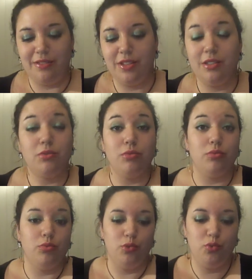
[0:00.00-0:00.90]
avaient
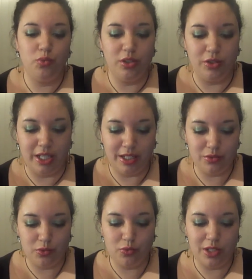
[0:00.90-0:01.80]
de, tout et de rien,
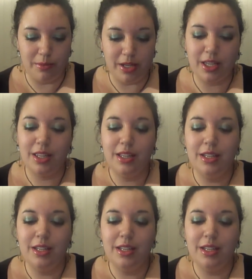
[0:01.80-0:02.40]
de toutes les marques.